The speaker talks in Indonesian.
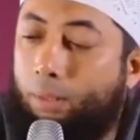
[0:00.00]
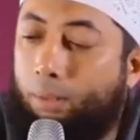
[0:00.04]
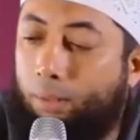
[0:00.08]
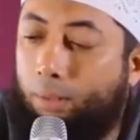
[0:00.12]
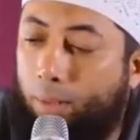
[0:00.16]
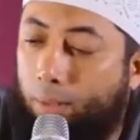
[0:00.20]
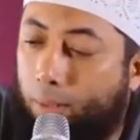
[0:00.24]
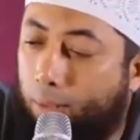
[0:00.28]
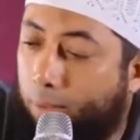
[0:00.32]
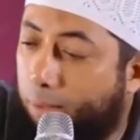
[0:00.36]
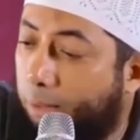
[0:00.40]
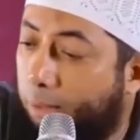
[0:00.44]

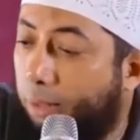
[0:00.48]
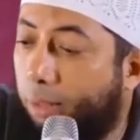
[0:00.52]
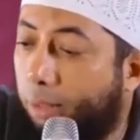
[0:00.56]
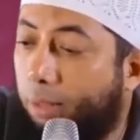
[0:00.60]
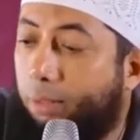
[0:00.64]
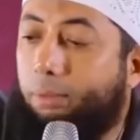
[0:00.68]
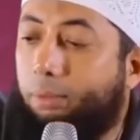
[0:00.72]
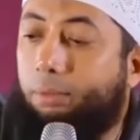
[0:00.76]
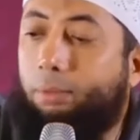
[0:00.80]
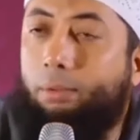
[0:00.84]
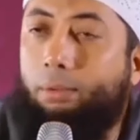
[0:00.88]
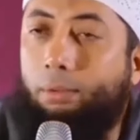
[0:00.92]
Didik
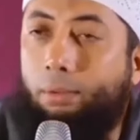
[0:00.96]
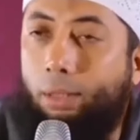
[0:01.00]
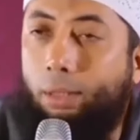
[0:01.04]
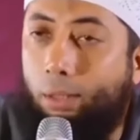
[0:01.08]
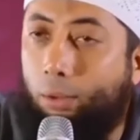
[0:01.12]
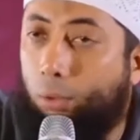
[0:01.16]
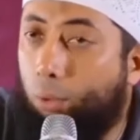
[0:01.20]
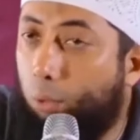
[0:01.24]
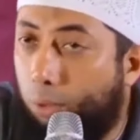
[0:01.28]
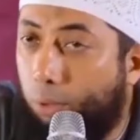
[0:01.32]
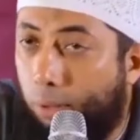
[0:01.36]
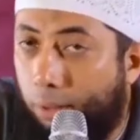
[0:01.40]
dia,
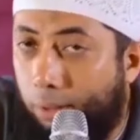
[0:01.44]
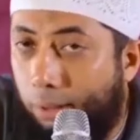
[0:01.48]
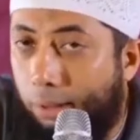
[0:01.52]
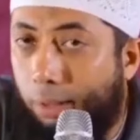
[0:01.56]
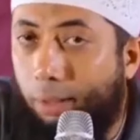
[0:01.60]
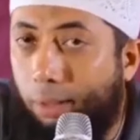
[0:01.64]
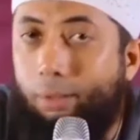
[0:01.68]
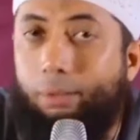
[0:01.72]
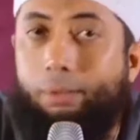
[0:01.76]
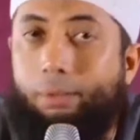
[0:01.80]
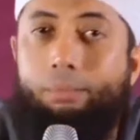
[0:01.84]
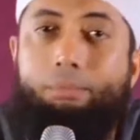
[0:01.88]
lindungi
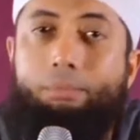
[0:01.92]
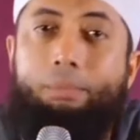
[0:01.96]
dia,